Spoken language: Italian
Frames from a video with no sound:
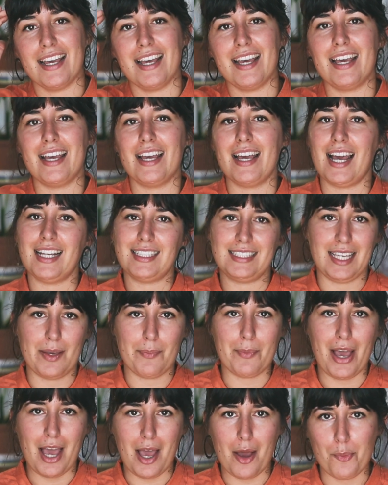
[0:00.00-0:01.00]
eh, a
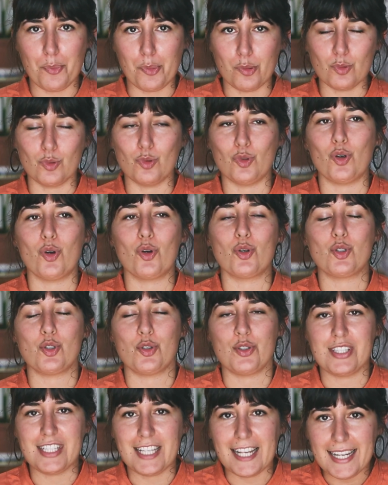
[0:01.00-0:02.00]
tema appunto
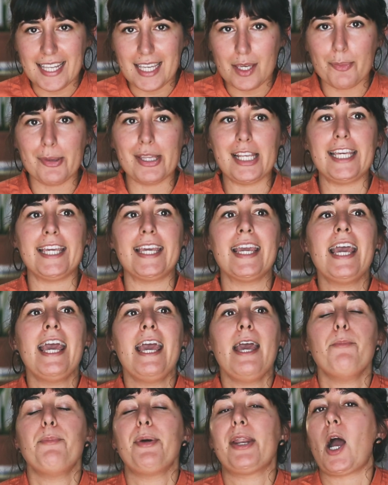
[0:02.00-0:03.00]
sostenibili,
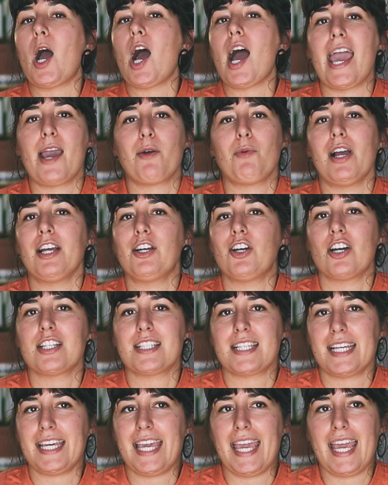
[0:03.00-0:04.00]
però è
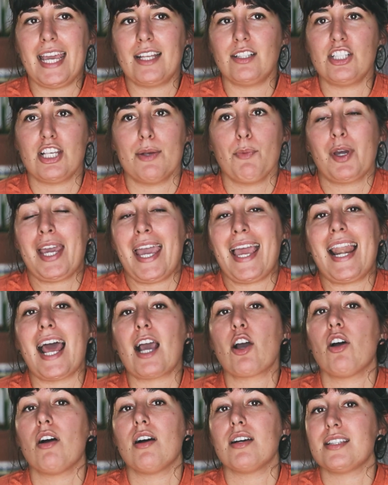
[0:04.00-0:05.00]
qualcosa che, diciamo che è
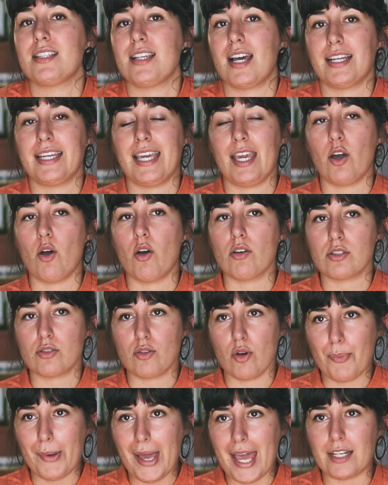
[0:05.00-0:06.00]
la cosa che ho
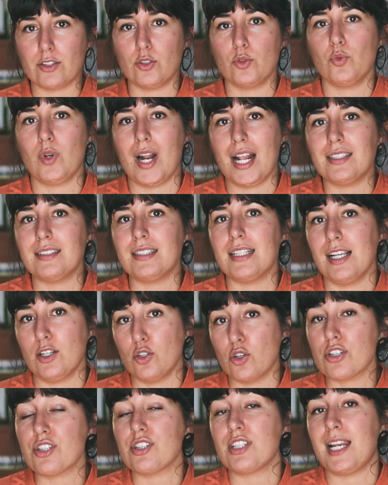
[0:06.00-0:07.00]
scoperto durante il
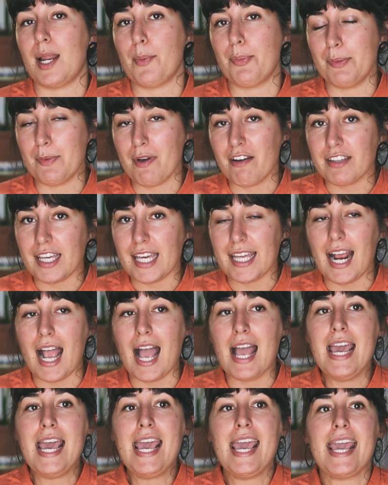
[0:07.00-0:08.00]
corso della
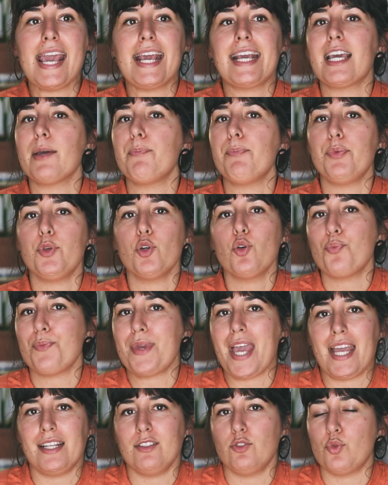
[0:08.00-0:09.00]
primavera e che più
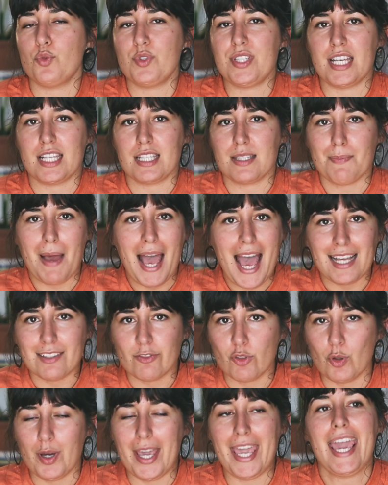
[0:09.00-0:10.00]
mi ha
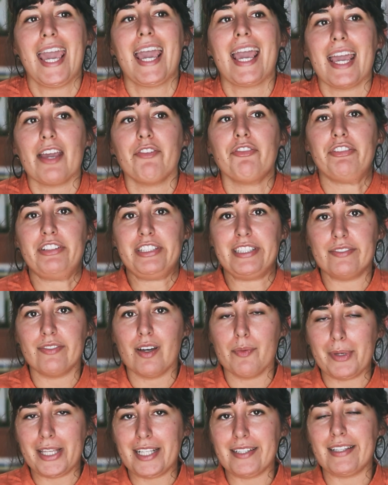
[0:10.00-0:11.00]
entusiasmato e
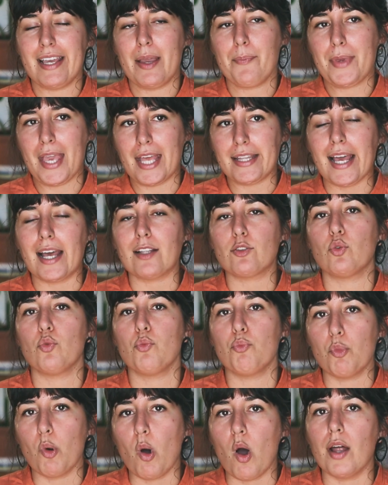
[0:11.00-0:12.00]
effettivamente mi ha dato
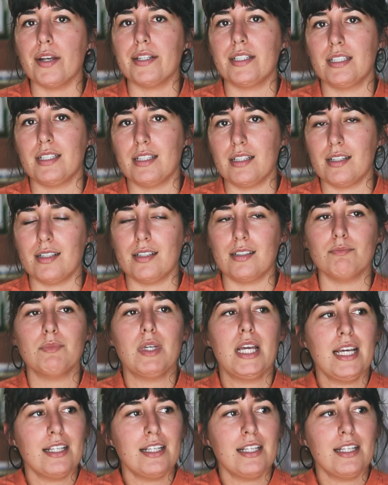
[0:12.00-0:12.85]
un buon, eh,